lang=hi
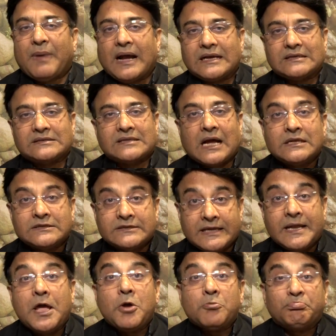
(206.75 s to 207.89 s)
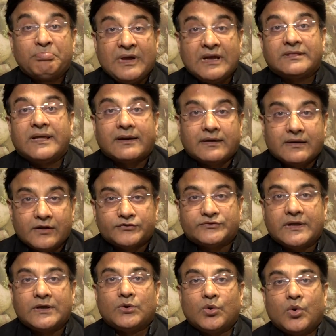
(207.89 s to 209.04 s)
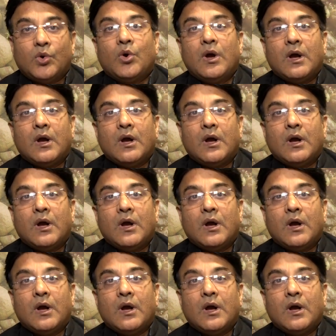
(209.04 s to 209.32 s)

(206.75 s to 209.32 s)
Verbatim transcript: पाकिस्तान से बेहतर रिश्ते को